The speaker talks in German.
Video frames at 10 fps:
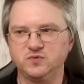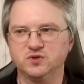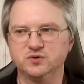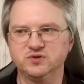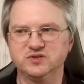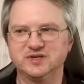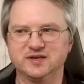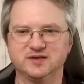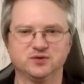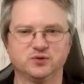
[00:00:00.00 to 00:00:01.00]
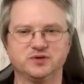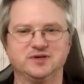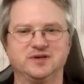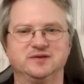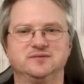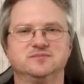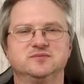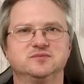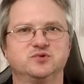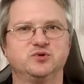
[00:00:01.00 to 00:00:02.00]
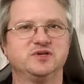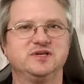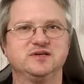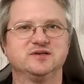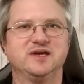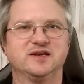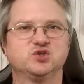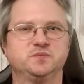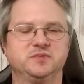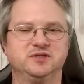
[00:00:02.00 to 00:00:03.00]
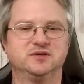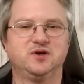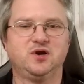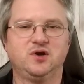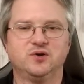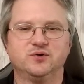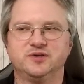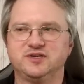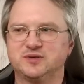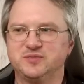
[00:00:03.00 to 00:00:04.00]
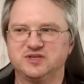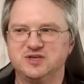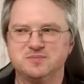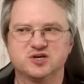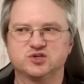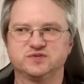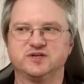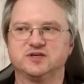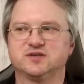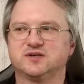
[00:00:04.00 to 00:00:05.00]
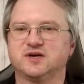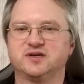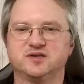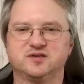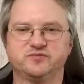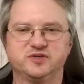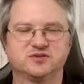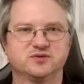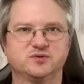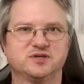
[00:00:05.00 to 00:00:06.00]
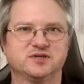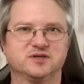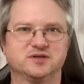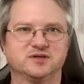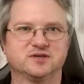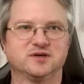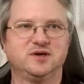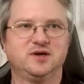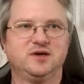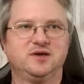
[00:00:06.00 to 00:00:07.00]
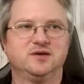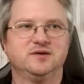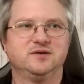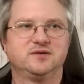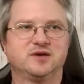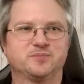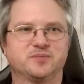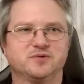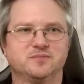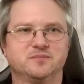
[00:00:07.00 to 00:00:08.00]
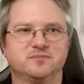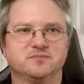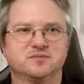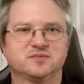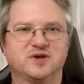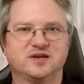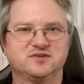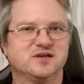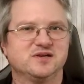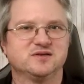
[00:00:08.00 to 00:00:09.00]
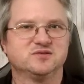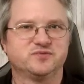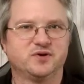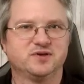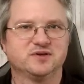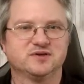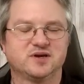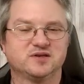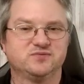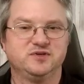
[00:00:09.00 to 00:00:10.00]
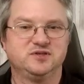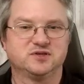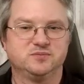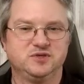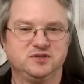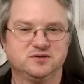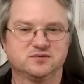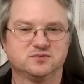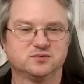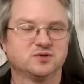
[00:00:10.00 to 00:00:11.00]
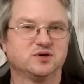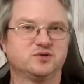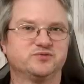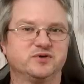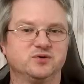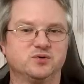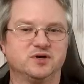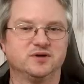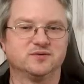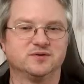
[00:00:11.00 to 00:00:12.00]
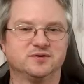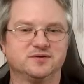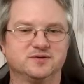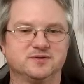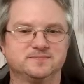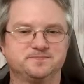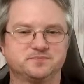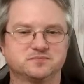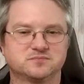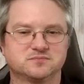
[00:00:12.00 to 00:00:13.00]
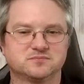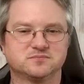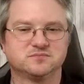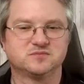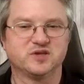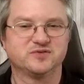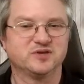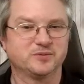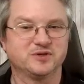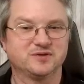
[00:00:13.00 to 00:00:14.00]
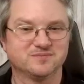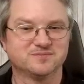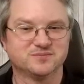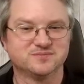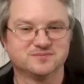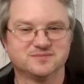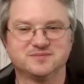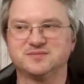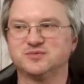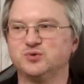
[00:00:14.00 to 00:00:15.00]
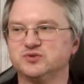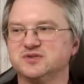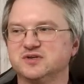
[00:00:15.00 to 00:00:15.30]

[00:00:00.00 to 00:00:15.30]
und sie kennen die Grund, grundlegenden Endspiele. Und ich habe mich immer schwer getan gegen 1400er Gegner. Ich habe ganz selten gewonnen, ganz viele Remis, sogar auch verloren. Und ähm, deswegen habe ich großen